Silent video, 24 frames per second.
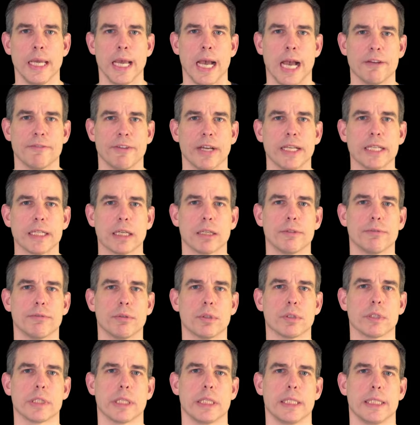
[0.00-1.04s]
Ein weiterer
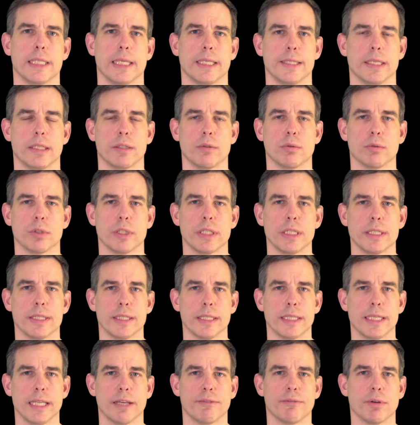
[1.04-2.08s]
Vorteil, der sich durch
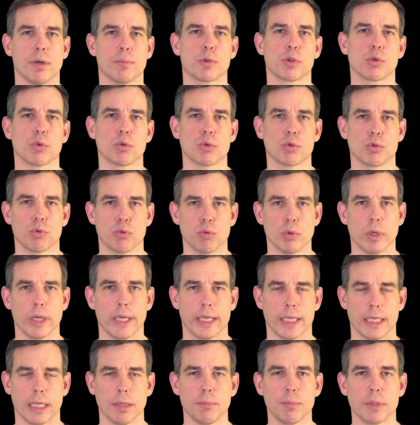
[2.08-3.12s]
diese DevOps-Struktur
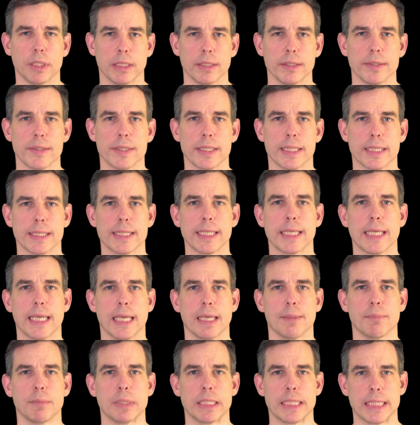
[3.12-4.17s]
ergibt, ist, dass ich
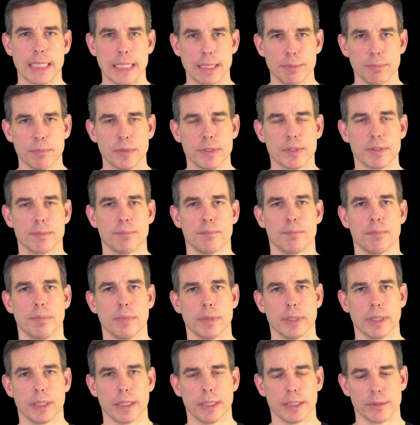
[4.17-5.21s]
eben Teams
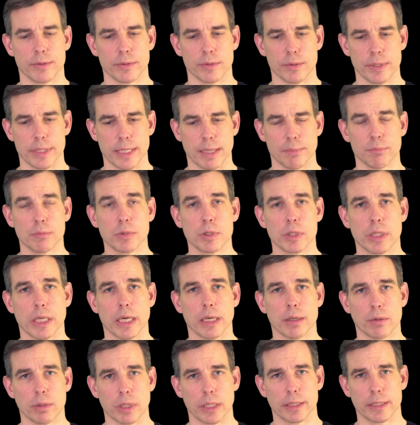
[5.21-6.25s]
äh,
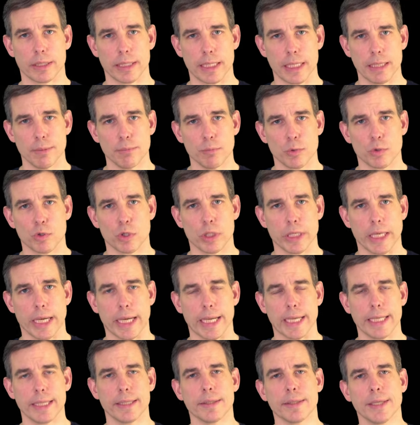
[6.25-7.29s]
zusammenschneide oder Teams
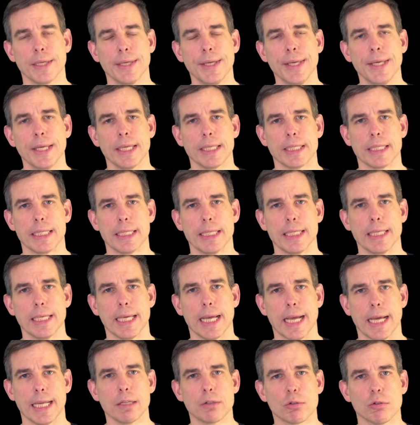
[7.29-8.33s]
schneide,
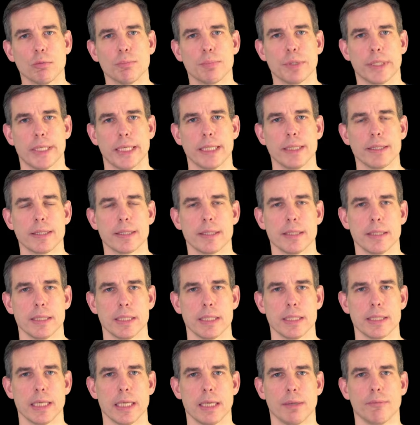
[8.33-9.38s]
die alle Kompetenzen,
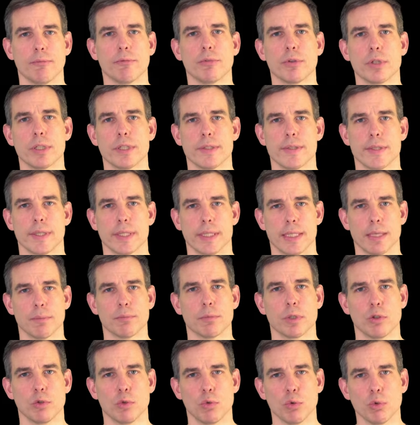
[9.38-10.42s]
die sie eben für diesen
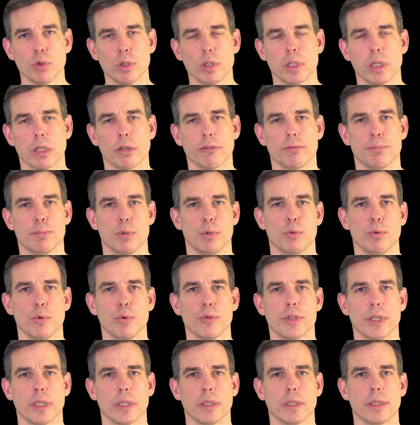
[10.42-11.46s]
gesamten Durchlauf
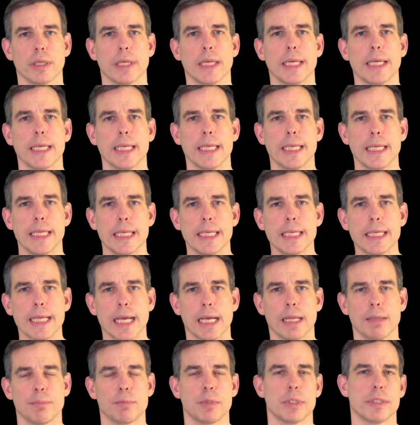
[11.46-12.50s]
benötigen,
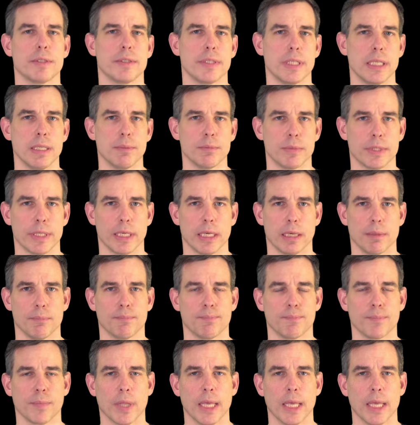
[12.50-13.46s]
innerhalb des Teams haben.